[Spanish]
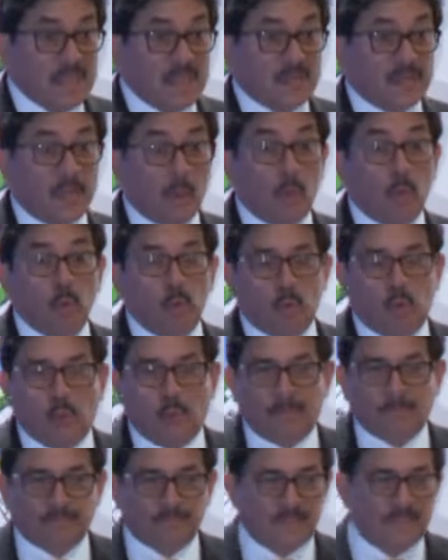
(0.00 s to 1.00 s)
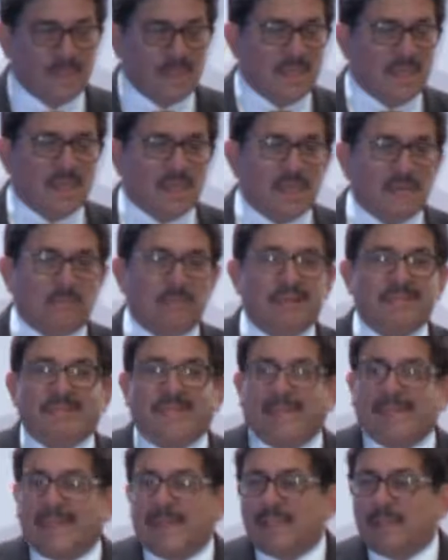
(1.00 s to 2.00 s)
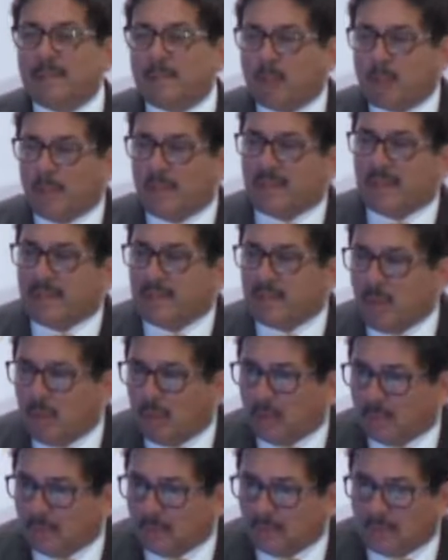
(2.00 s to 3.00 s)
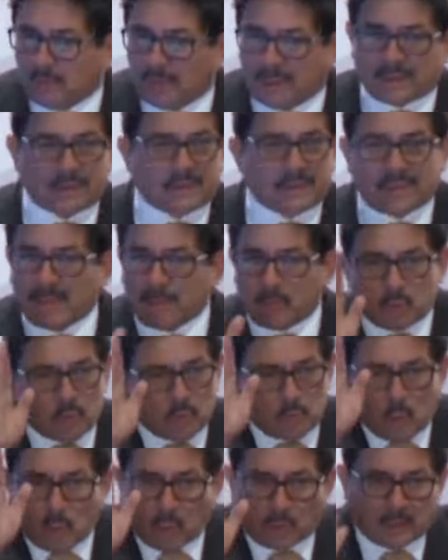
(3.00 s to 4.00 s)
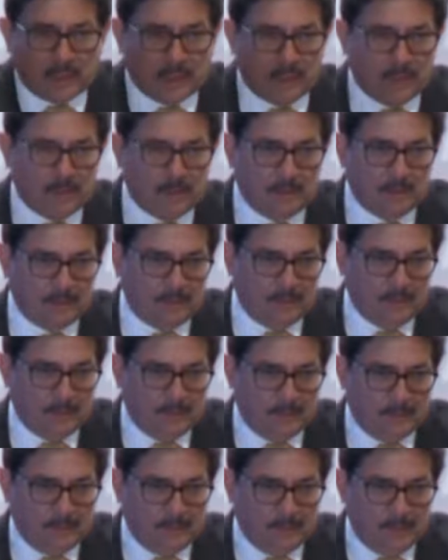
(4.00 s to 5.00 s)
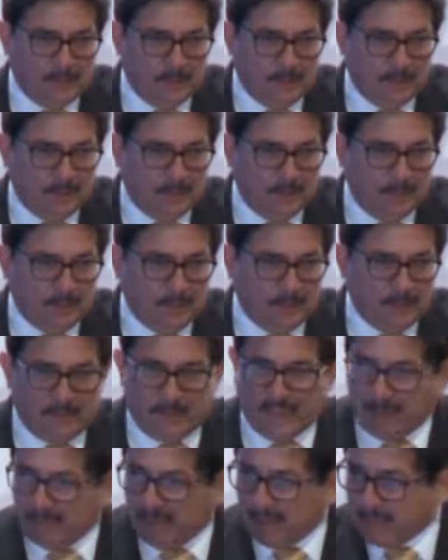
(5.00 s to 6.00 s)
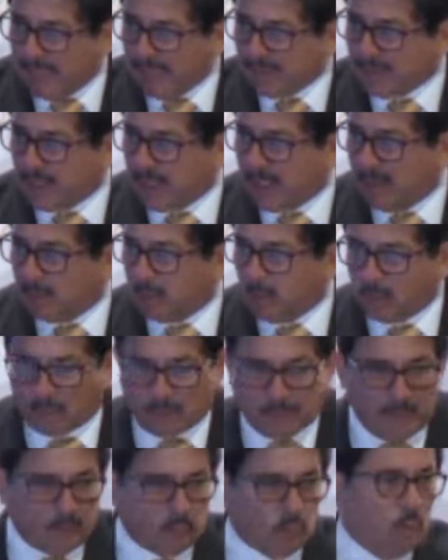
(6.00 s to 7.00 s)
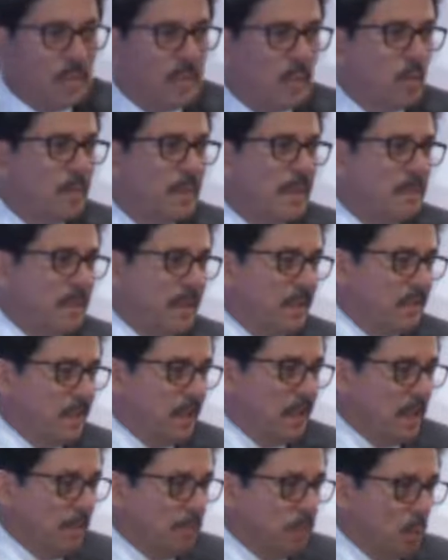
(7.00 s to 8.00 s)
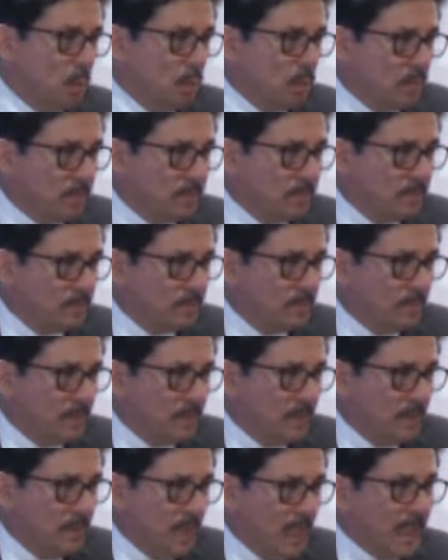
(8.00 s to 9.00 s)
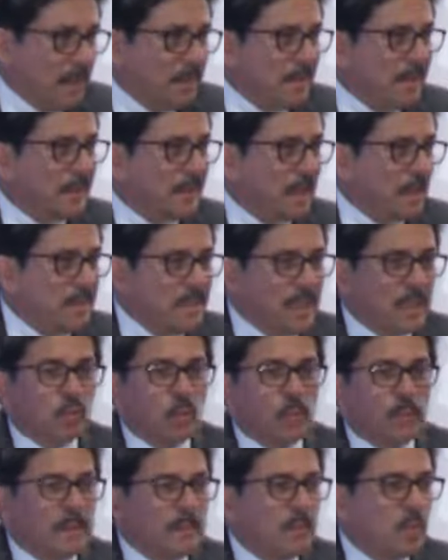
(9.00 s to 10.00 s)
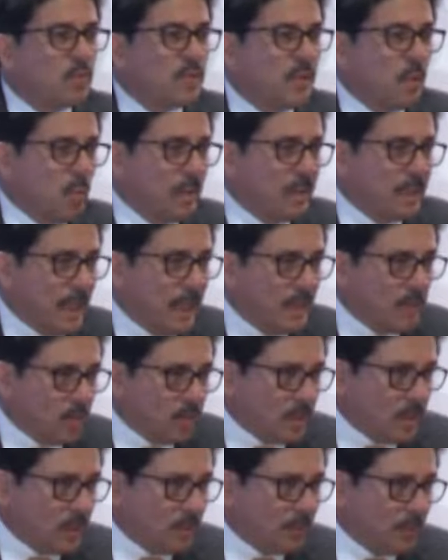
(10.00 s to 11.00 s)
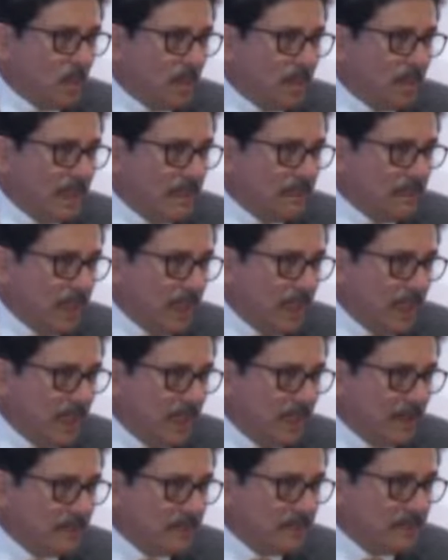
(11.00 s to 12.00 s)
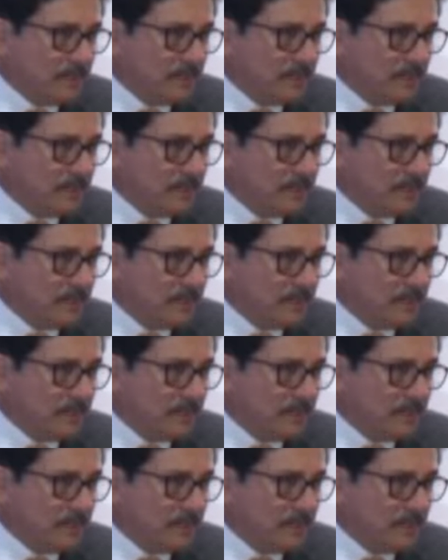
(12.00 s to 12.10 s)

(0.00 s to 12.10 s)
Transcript: Segundo, basta ya de improvisación, necesitamos un norte. Se hablaba de Singapur, estuve en noviembre en Singapur, acaban de terminar sus primeros 50 años de gestión planificada.